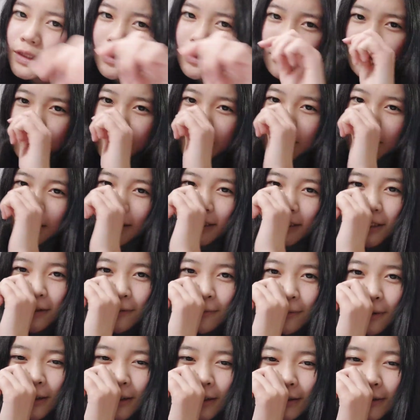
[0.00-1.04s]
んこたつで
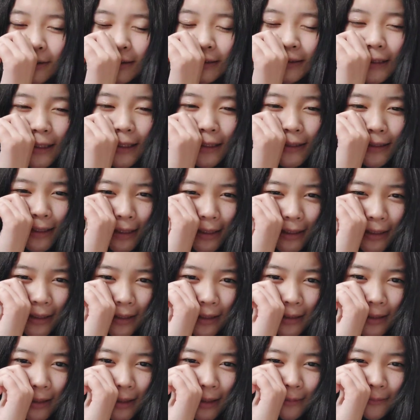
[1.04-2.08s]
丸くなんない
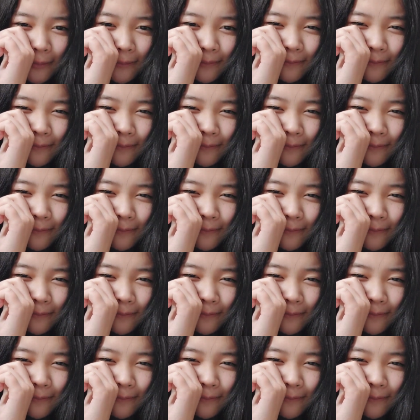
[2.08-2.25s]
かな